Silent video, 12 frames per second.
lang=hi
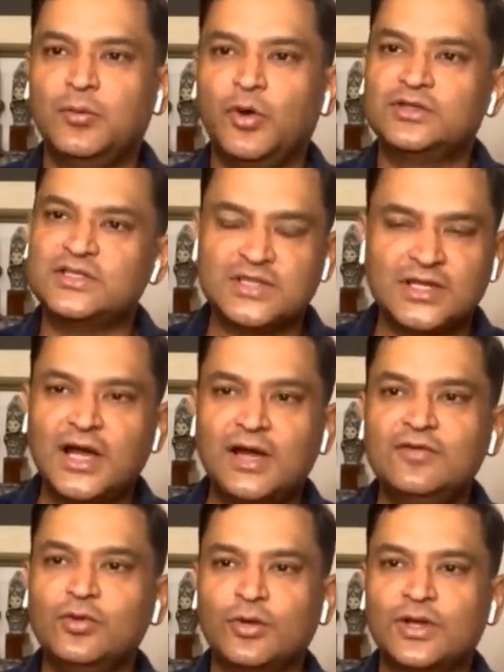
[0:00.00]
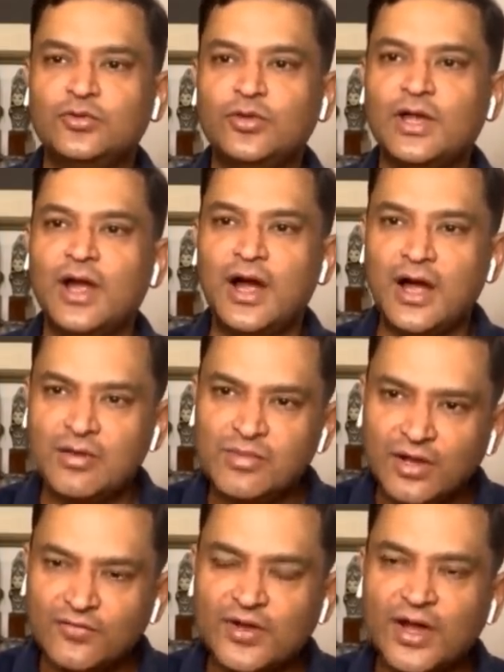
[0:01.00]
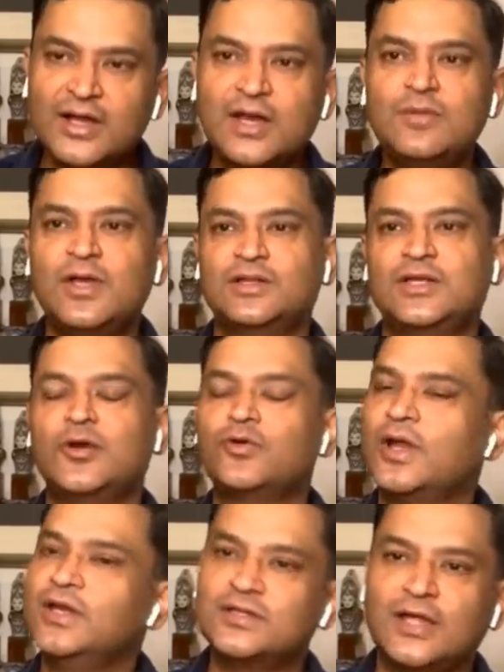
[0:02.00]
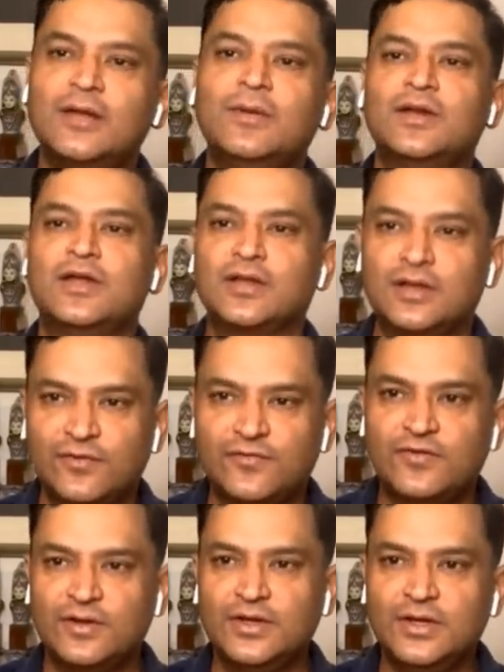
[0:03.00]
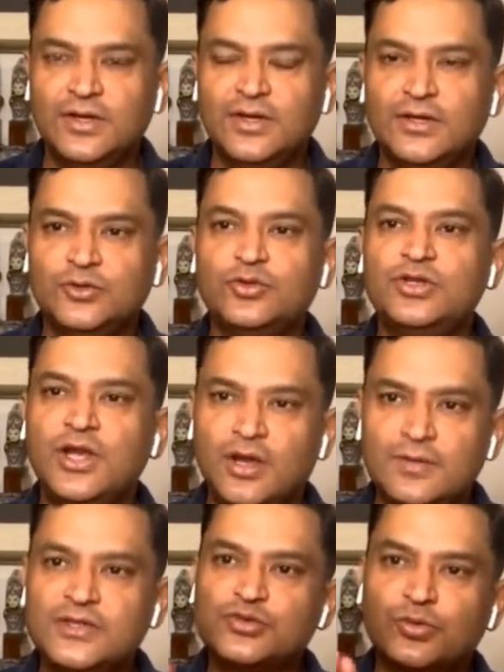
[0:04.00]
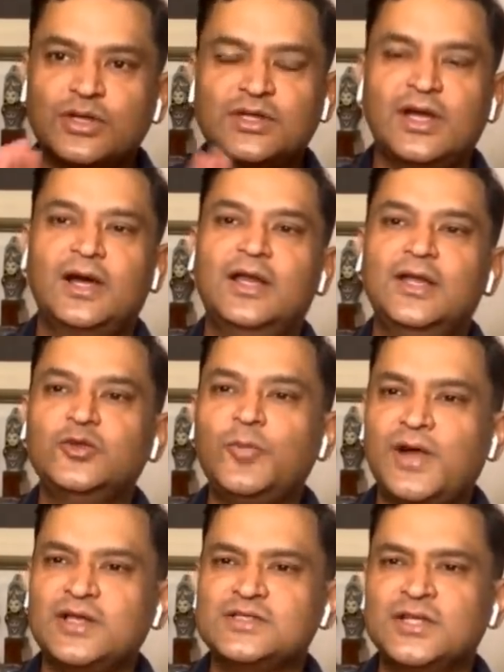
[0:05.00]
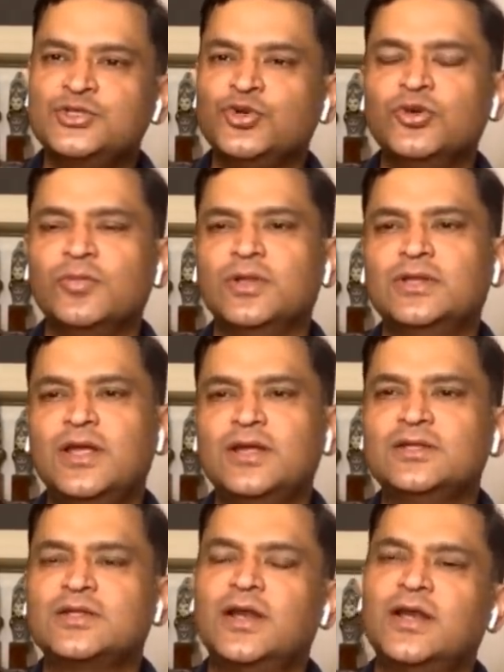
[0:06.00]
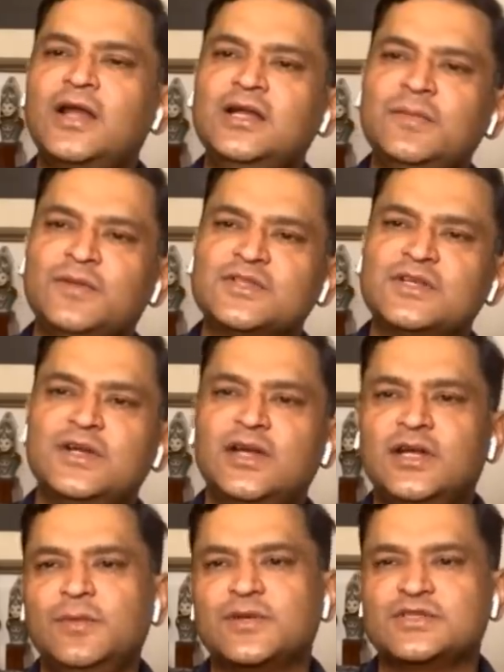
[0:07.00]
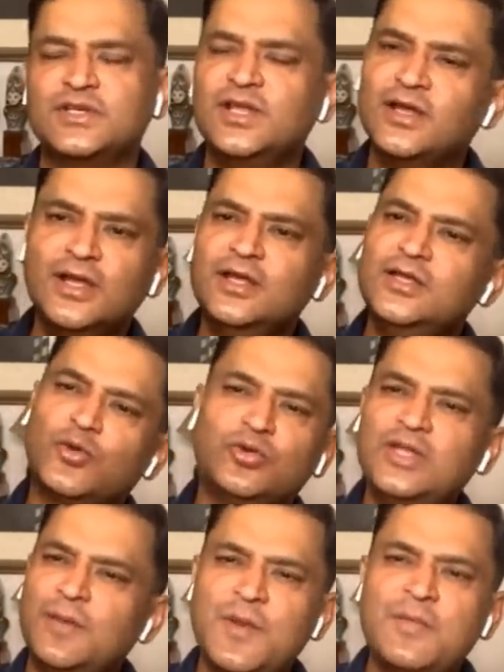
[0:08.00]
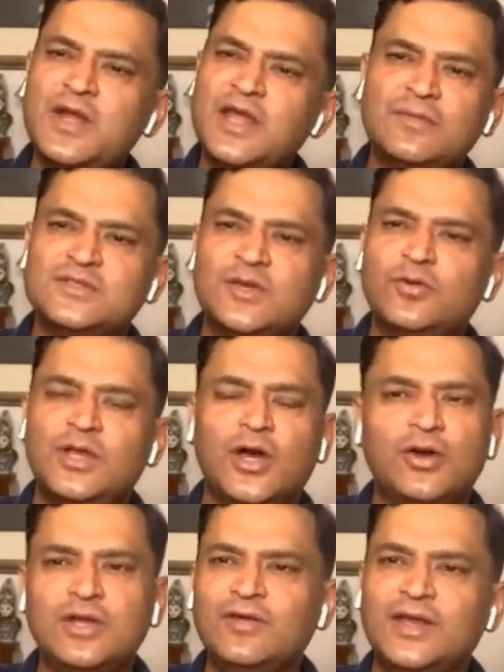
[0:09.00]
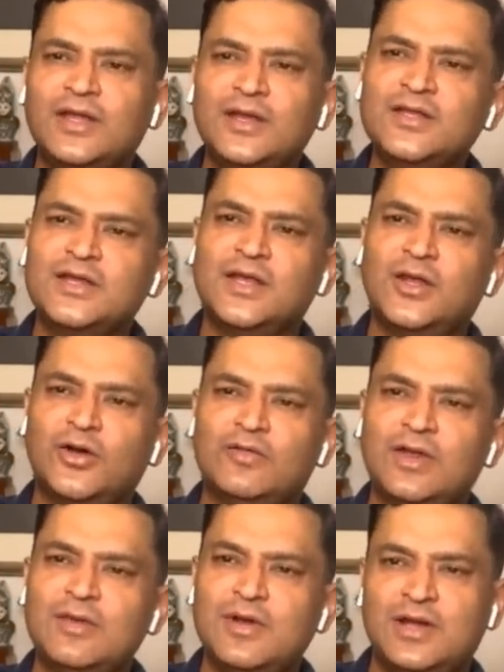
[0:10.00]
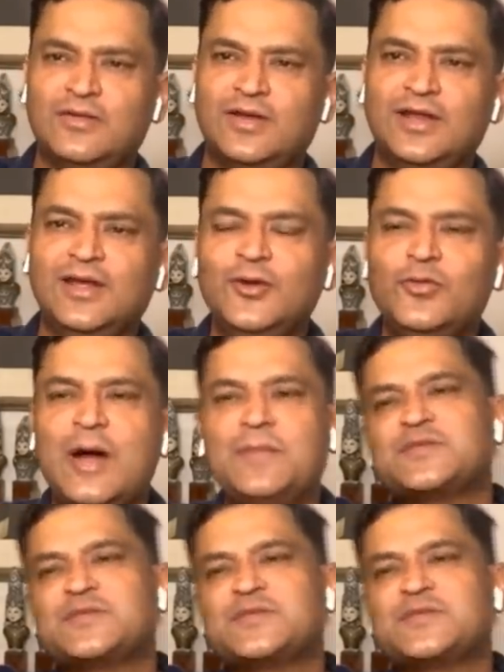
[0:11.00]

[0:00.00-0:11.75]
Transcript: ये बहुत ही ज्यादा हावी हो रहे हैं तो एक आम अफगान ने भी हथियार उठा लिए तालिबान के खिलाफ तो ये अभी सूरत हाल है तो पाकिस्तान झूठ बोलता है कि था 90 परसेंट एट्टी परसेंट ये ये खुद ही अपने मीडिया में सर वो लाहौरी वाले हैं ना कि लाहौर वाले मीडिया वाले वो